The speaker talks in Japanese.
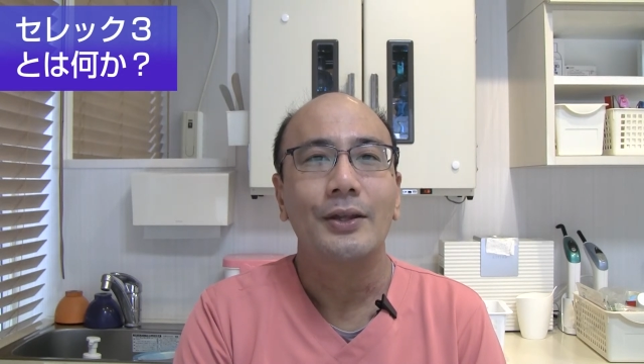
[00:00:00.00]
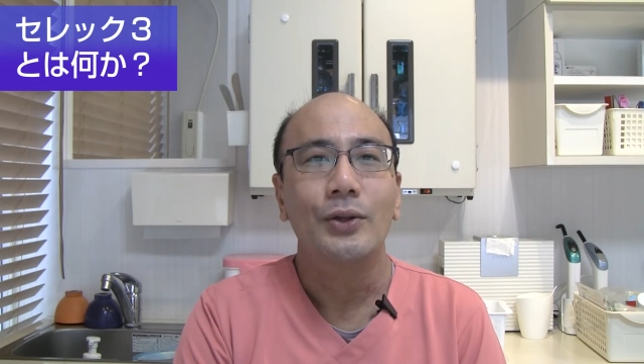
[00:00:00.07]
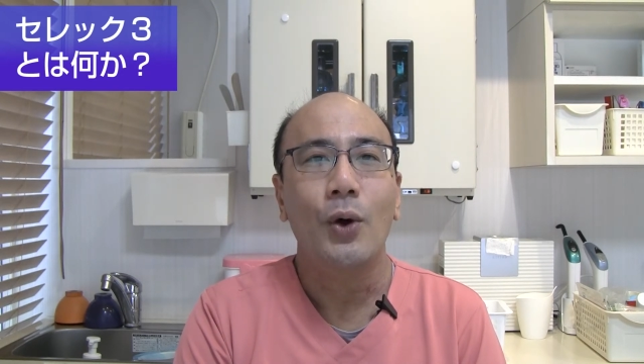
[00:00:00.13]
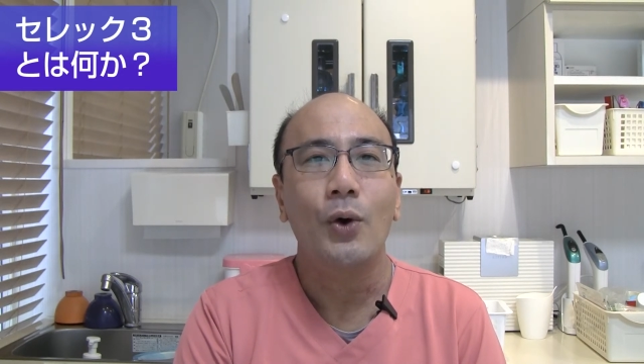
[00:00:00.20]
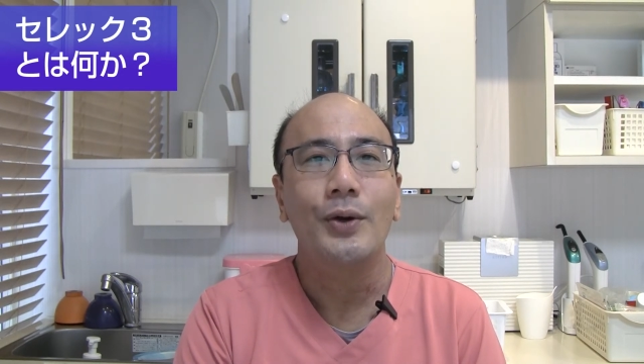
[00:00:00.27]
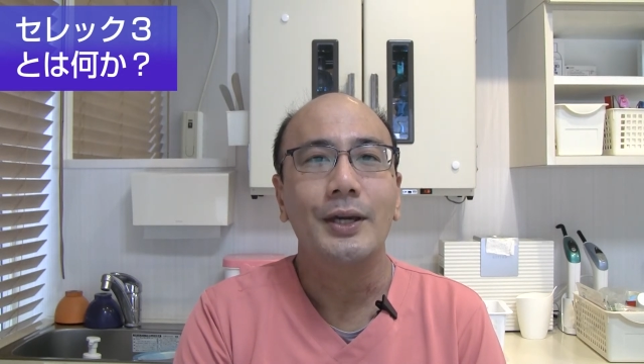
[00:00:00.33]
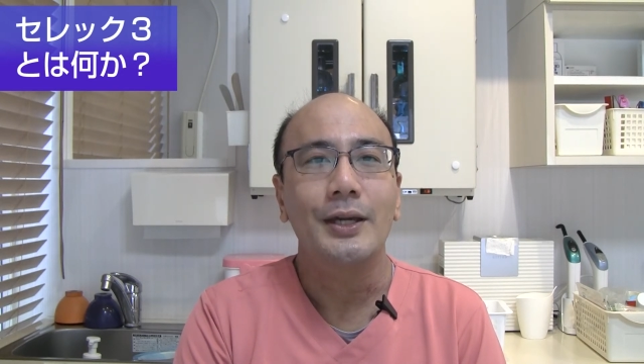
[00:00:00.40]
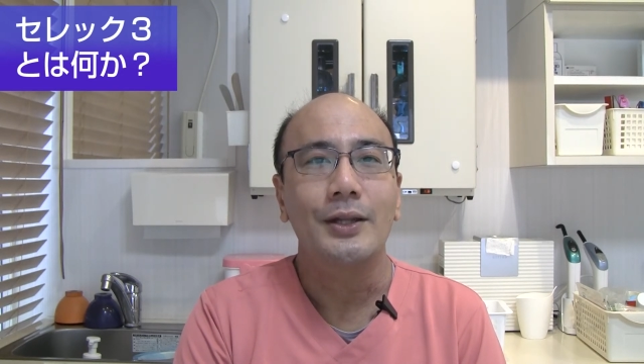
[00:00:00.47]

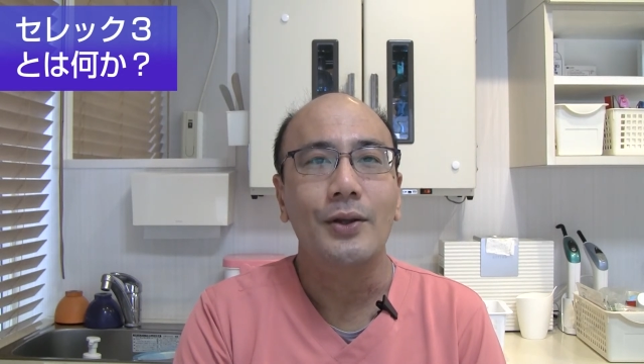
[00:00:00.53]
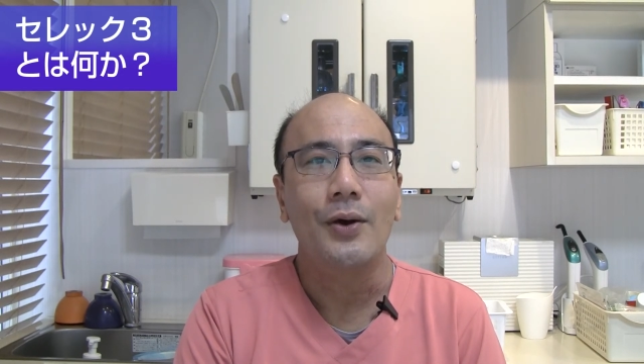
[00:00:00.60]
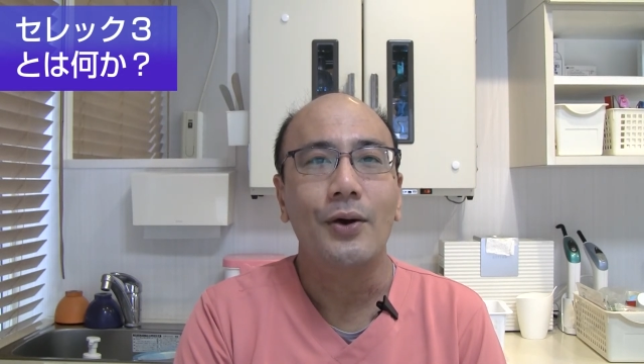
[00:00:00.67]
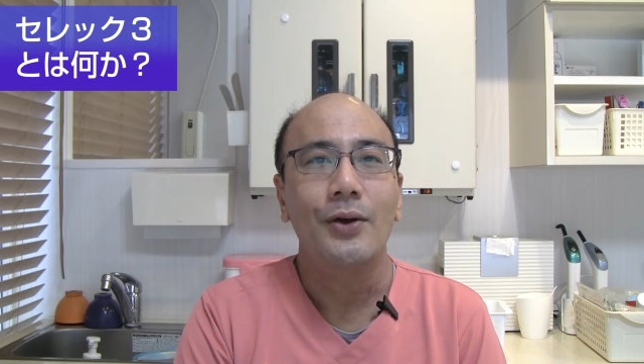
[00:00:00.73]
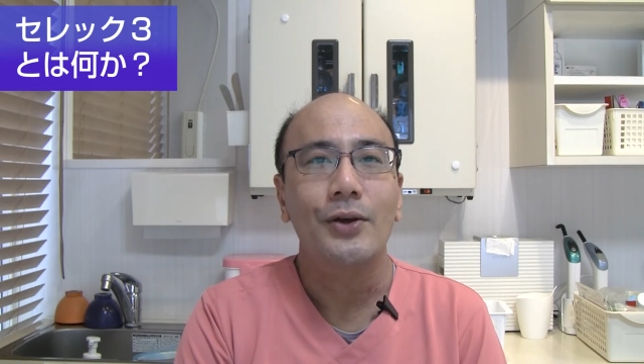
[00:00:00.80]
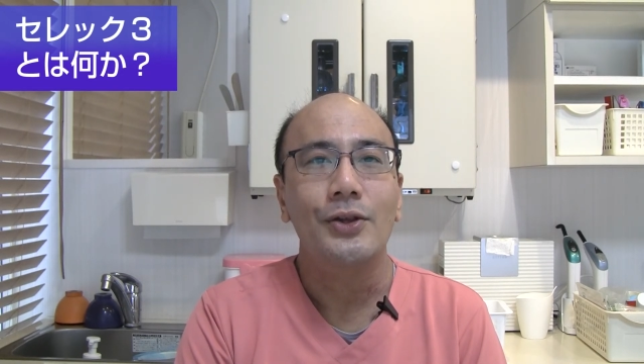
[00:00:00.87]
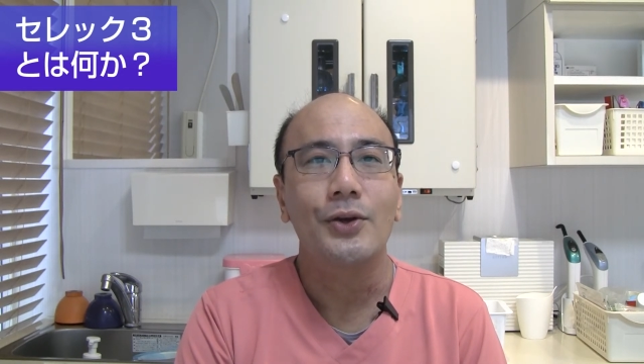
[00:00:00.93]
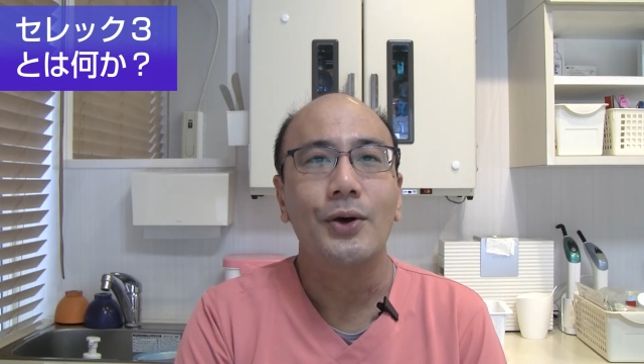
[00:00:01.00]
当院
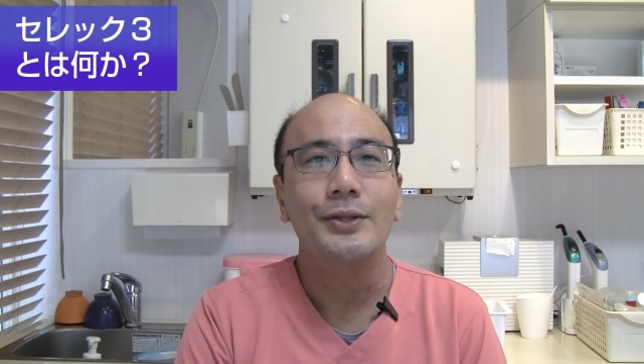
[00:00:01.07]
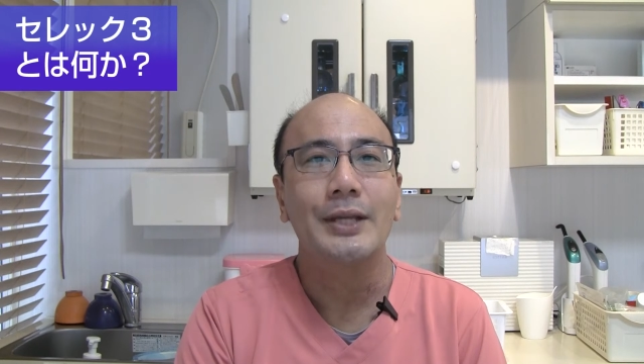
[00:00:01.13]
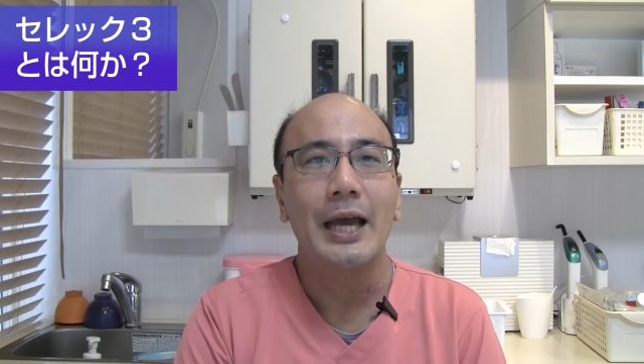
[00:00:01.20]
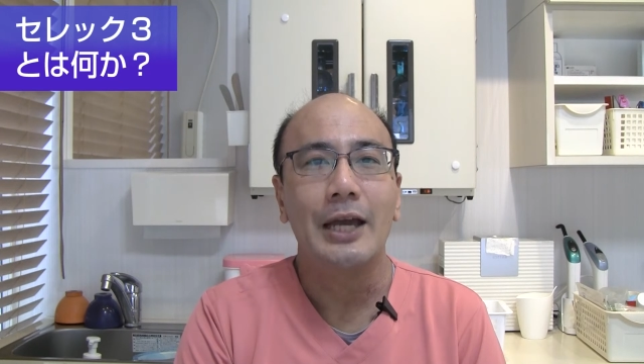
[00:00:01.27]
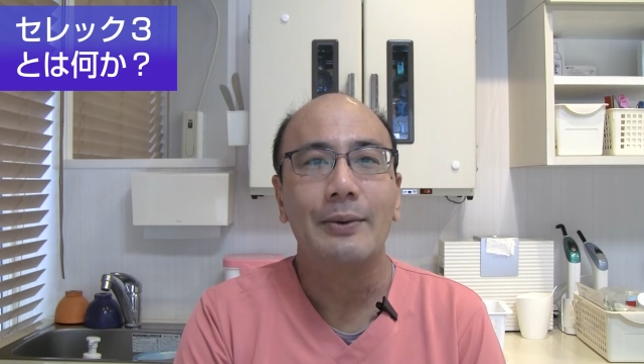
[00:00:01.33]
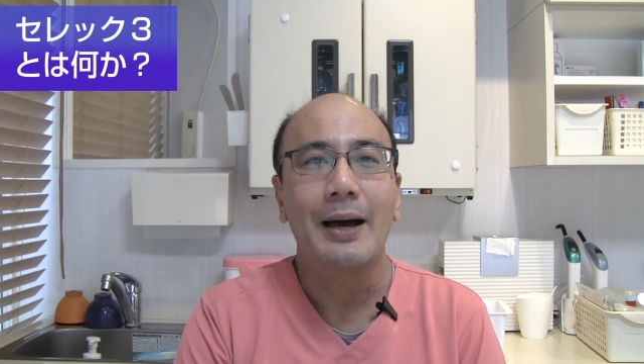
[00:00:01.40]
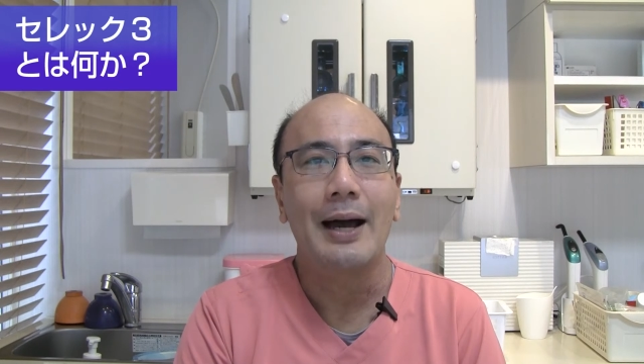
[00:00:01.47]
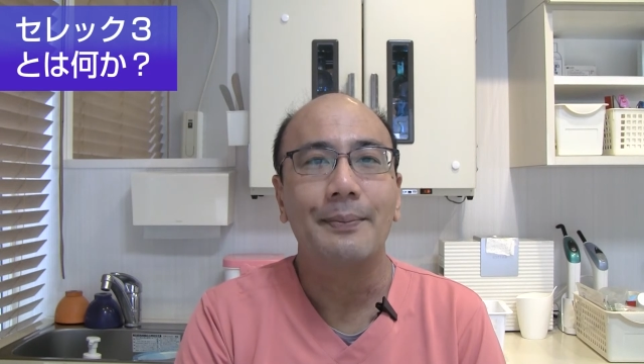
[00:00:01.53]
の詳
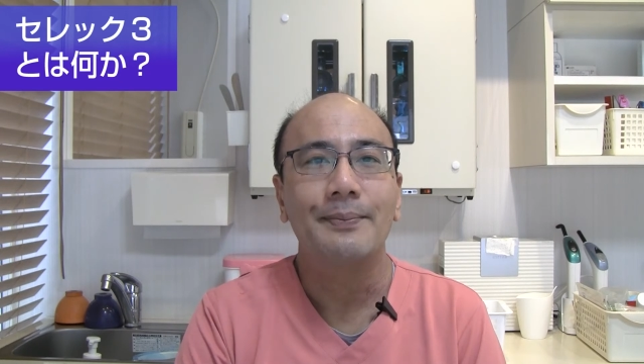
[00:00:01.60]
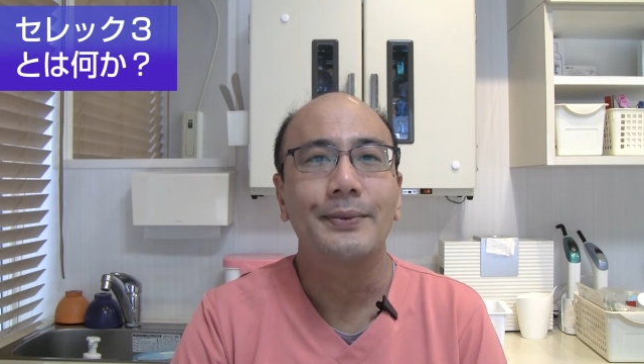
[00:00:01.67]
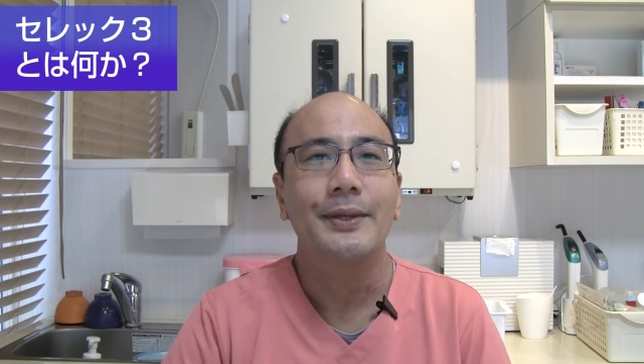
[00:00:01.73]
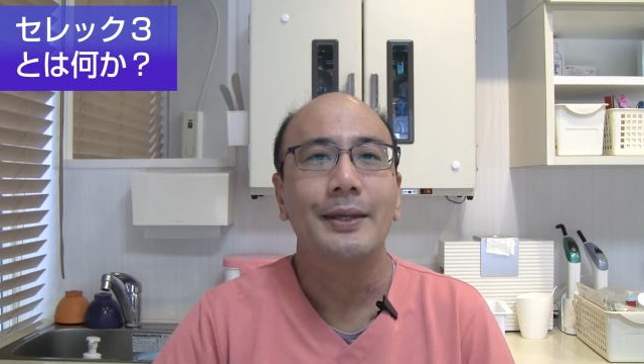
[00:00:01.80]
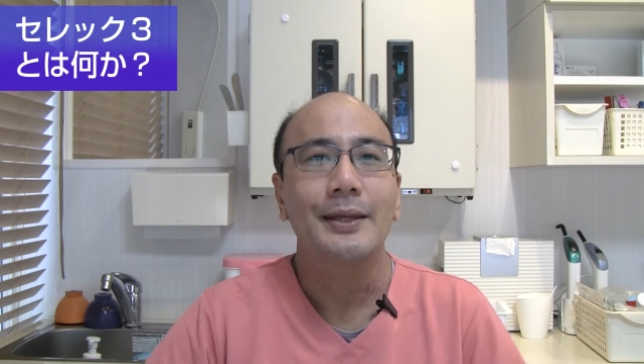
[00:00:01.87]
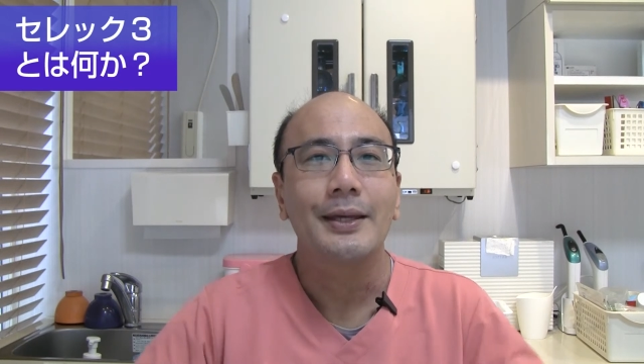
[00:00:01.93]
細は